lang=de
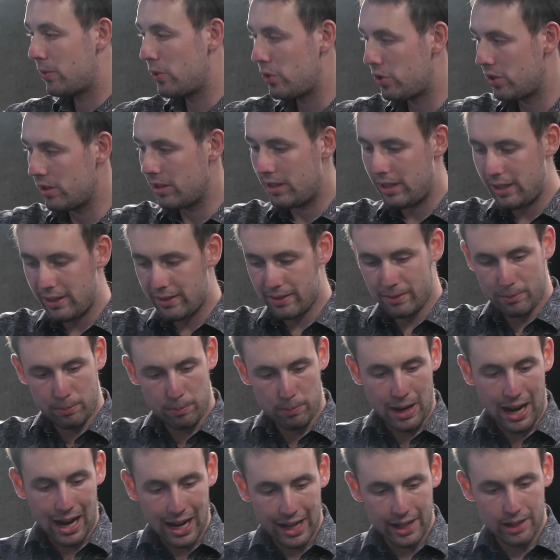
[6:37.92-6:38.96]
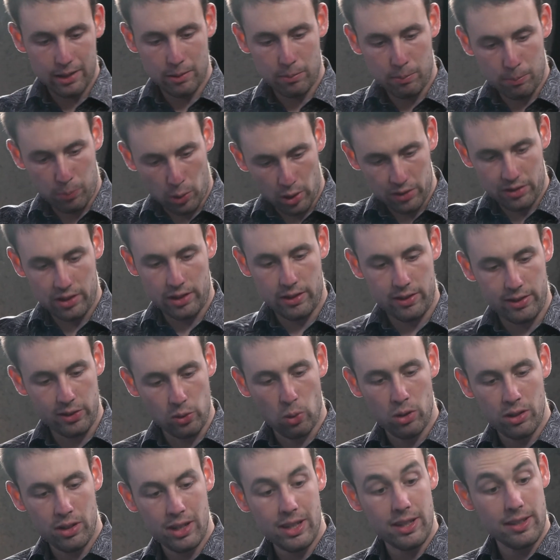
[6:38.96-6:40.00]
zwischen diesen beiden
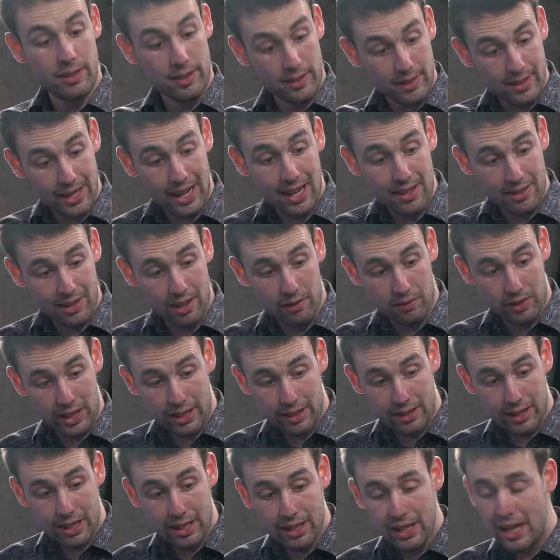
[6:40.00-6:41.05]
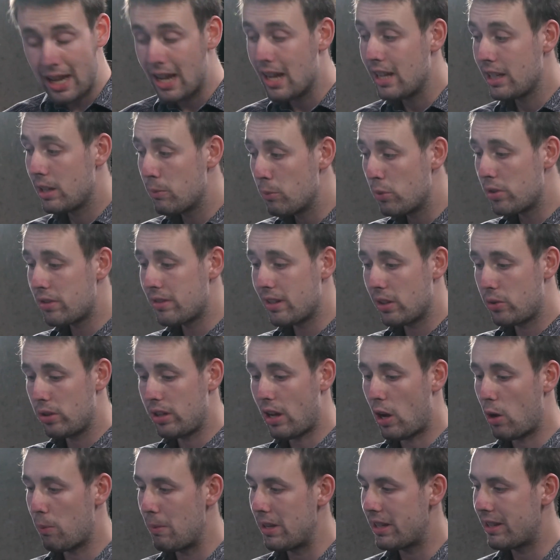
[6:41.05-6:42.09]
Positionen ist sehr, sehr wichtig. Die müssen
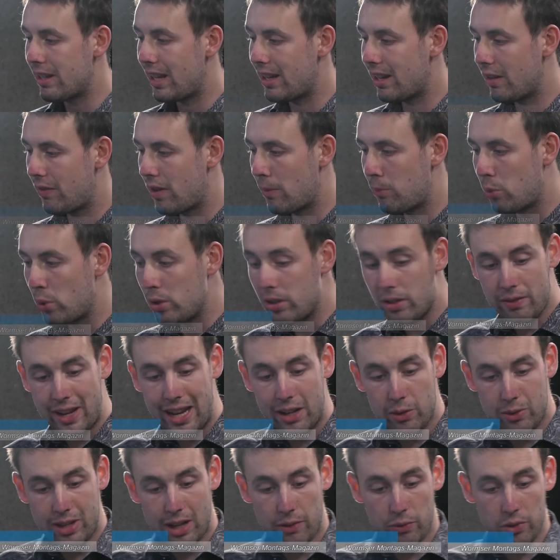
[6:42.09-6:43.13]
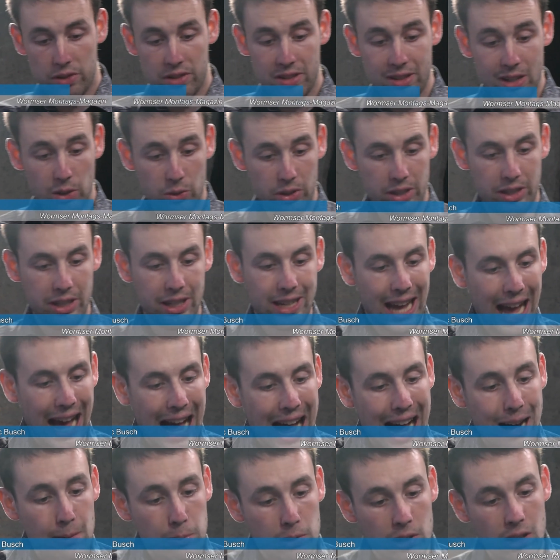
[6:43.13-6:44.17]
natürlich auch miteinander verbunden werden. Dafür sind natürlich die
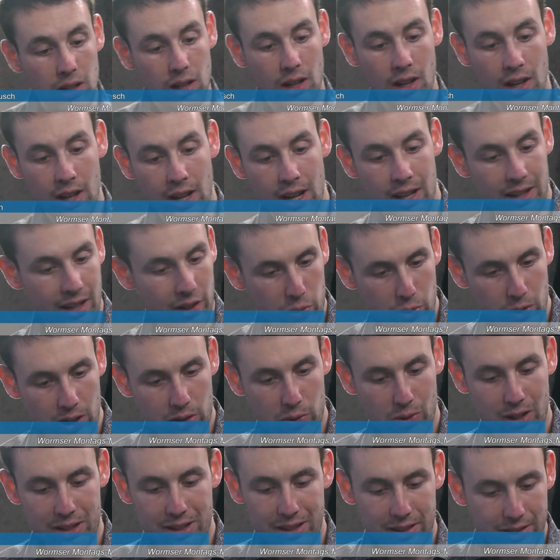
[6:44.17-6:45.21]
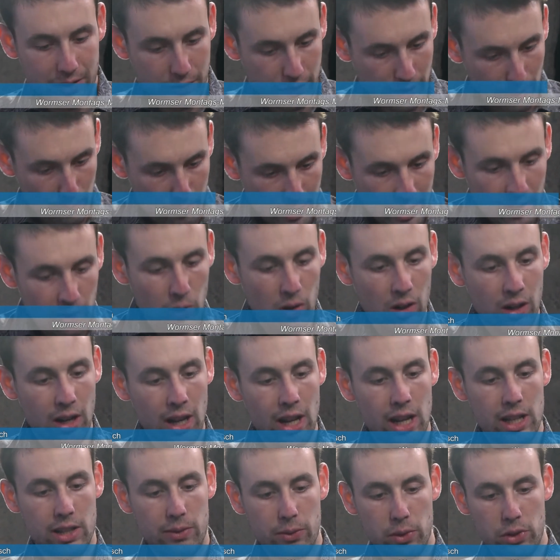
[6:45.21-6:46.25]
Kabel natürlich oder diese Verbindung
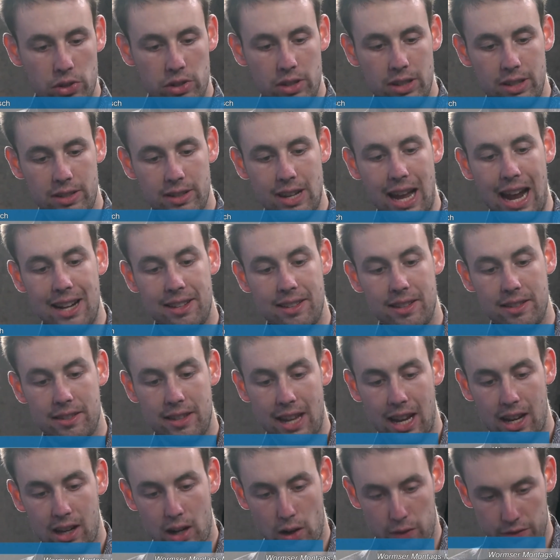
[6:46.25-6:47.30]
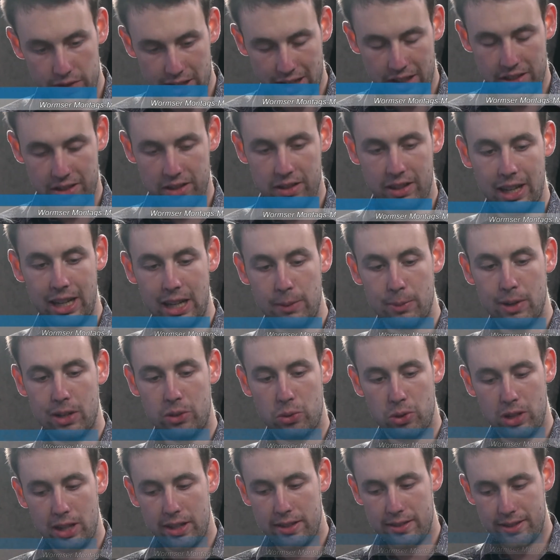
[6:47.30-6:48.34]
zwischen diesen einzelnen Sachen auf technischer Ebene
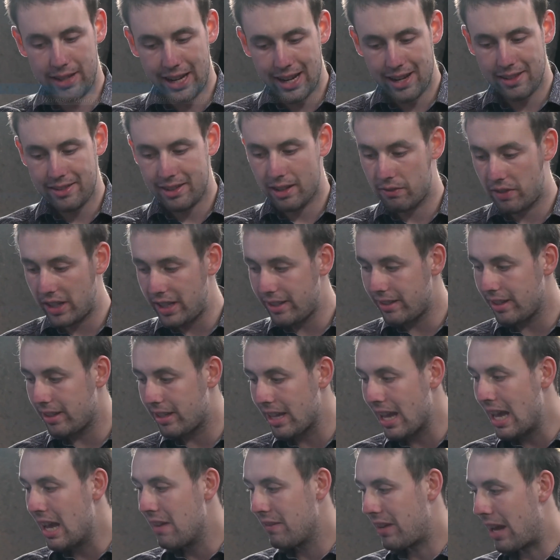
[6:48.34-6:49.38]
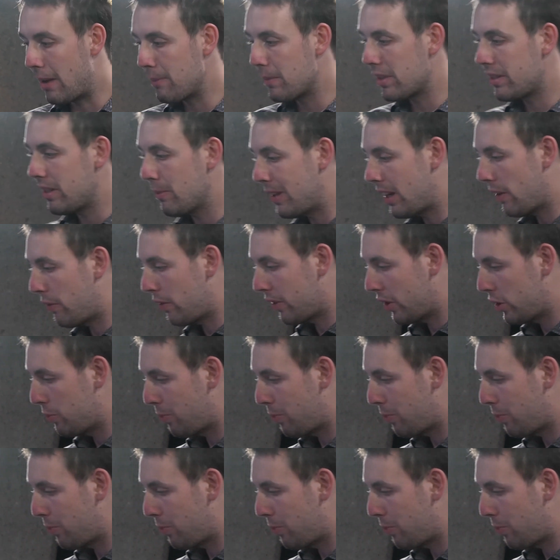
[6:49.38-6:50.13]
natürlich sehr, sehr wichtig. Wir haben jetzt immer davon